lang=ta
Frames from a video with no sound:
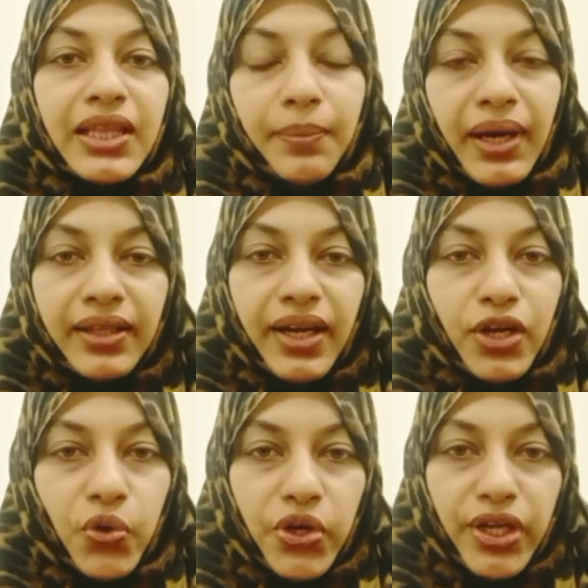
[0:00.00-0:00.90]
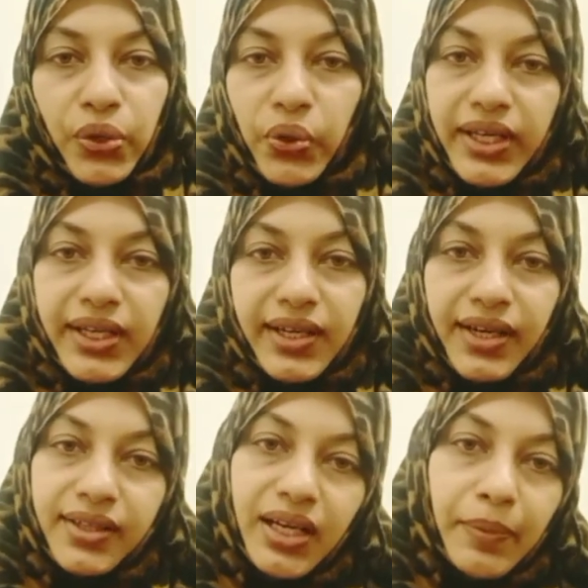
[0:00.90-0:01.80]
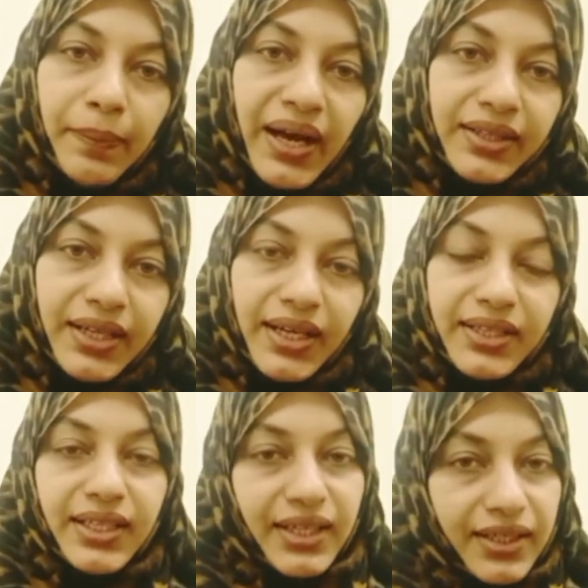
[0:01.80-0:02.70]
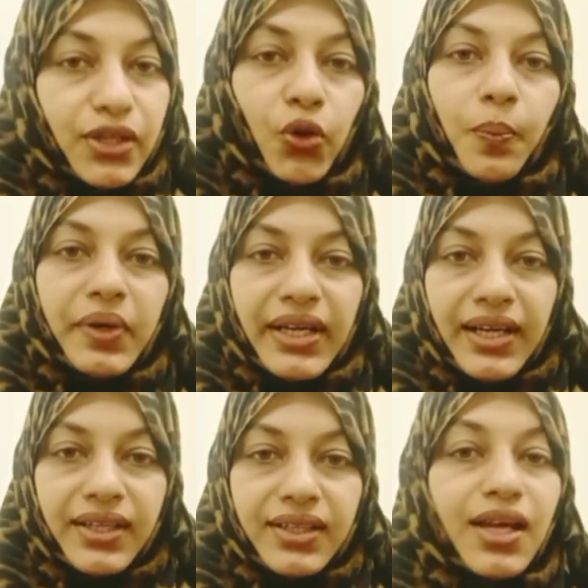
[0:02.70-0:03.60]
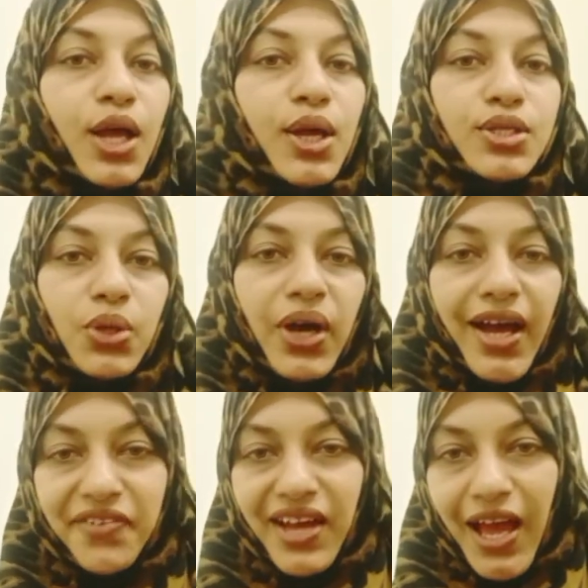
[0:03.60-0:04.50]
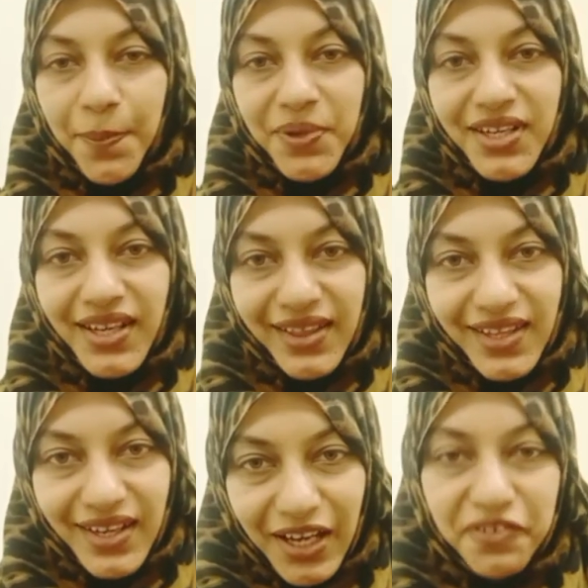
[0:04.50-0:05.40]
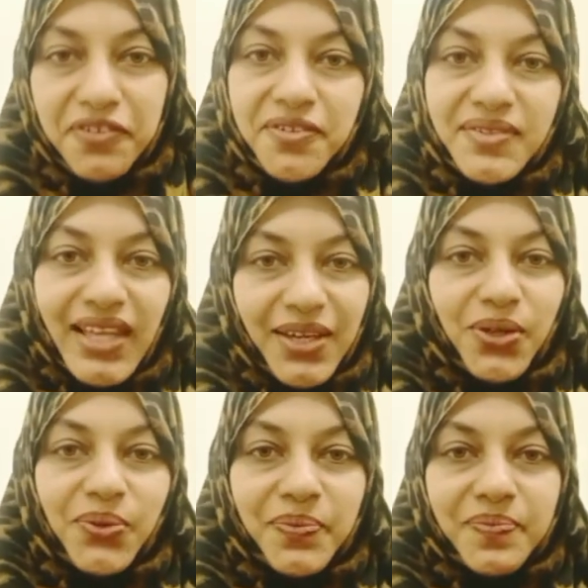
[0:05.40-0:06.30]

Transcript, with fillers: இந்த மாதிரியான கொடிய நோய்களிலிருந்து நம்மளை பாதுகாத்துக்கிறது ரொம்ப நல்லது ஸோ ஹாவ் அ ஹாப்பி அண்ட் ஹெல்தி லைஃப் தேங்க்யூ